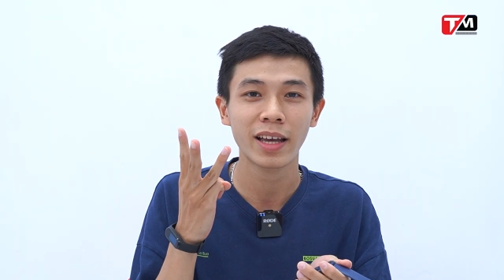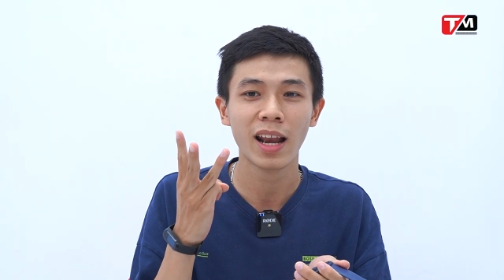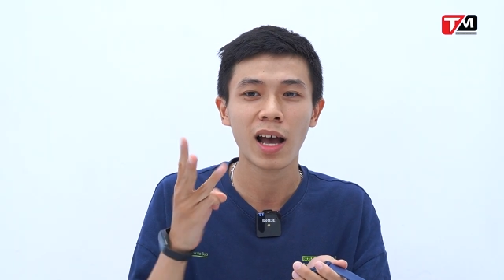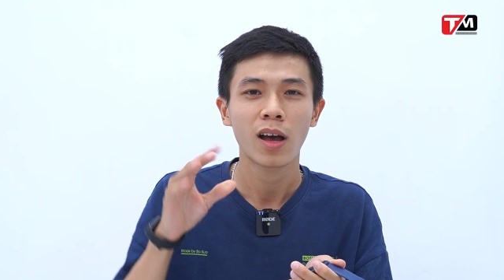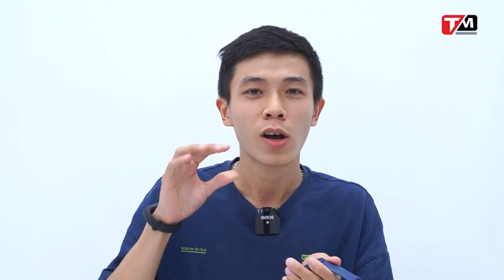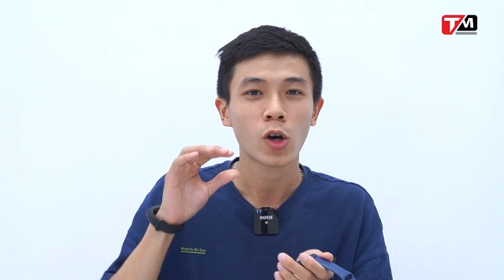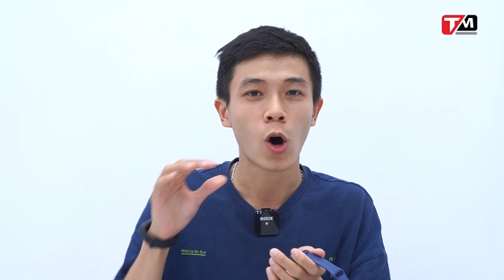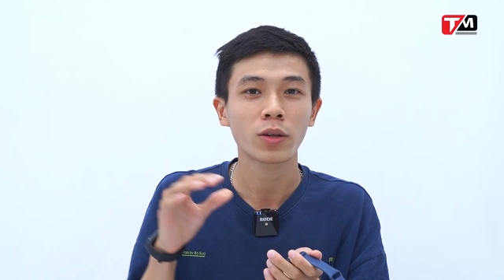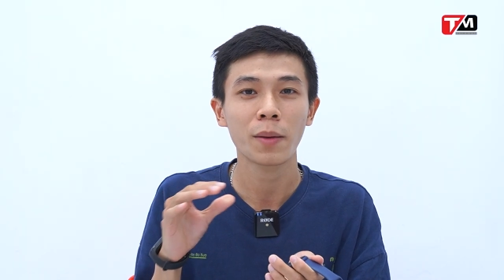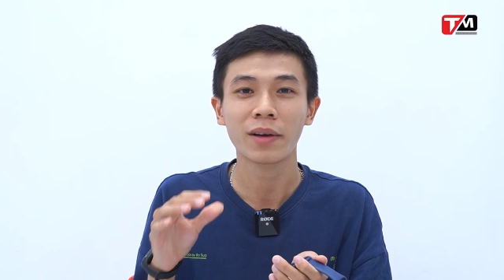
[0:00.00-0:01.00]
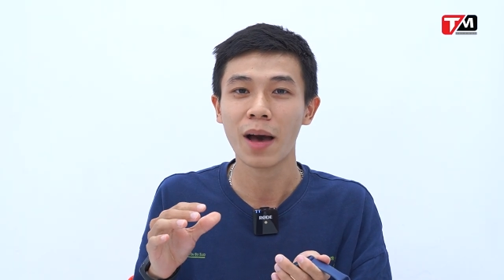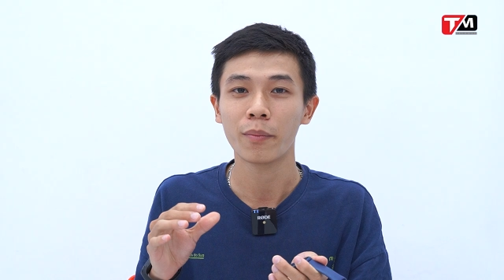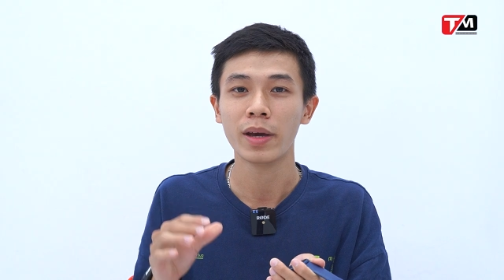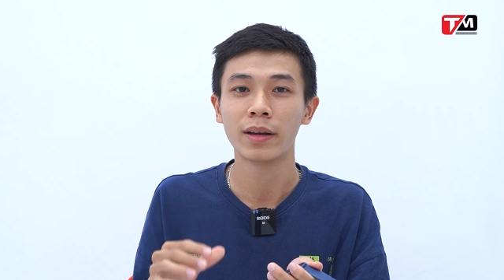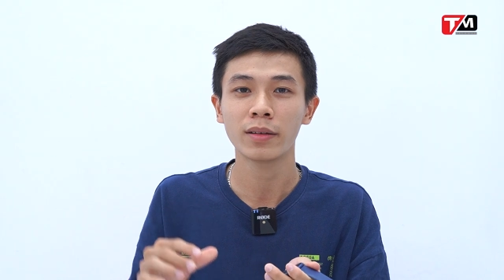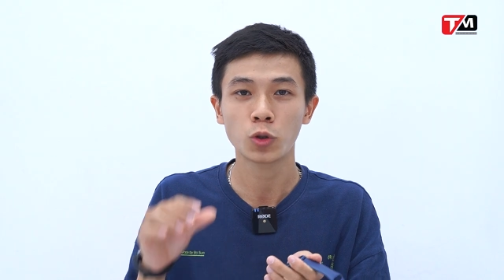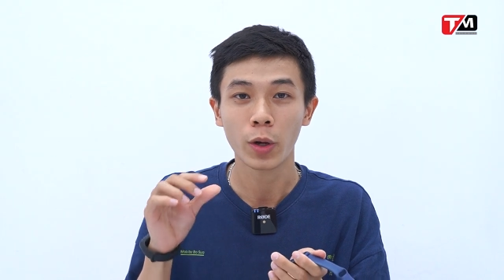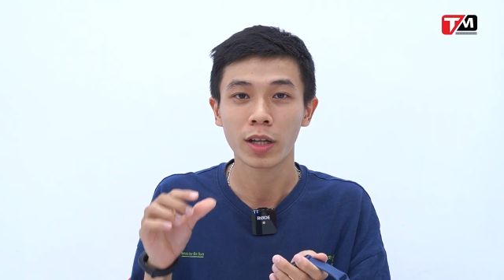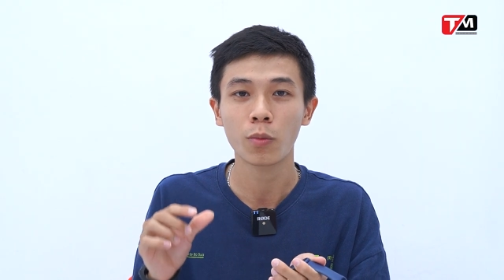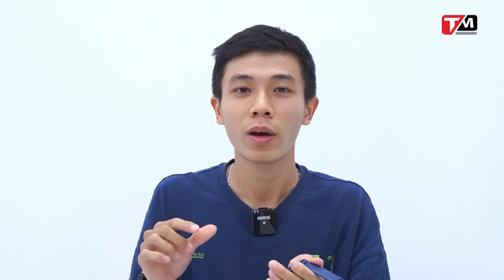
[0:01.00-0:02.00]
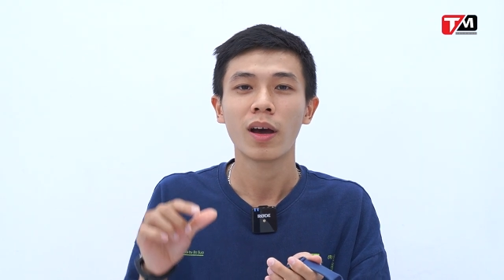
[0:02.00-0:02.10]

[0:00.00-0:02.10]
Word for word: sẽ là có thêm cảm biến chuyển động